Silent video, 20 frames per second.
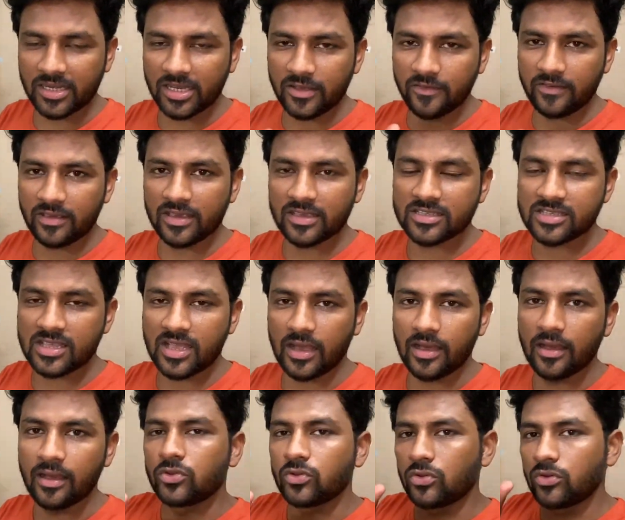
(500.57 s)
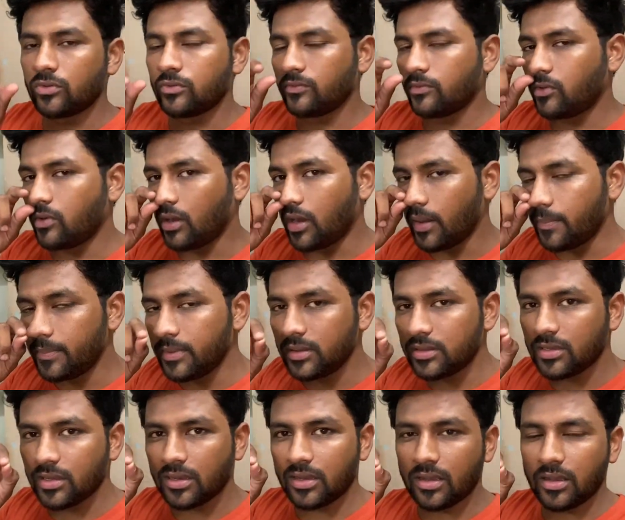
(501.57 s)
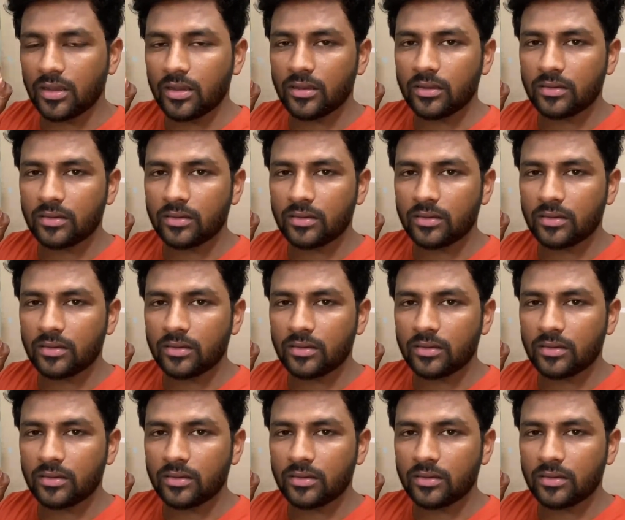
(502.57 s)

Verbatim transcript: टी का तो वो अभी तक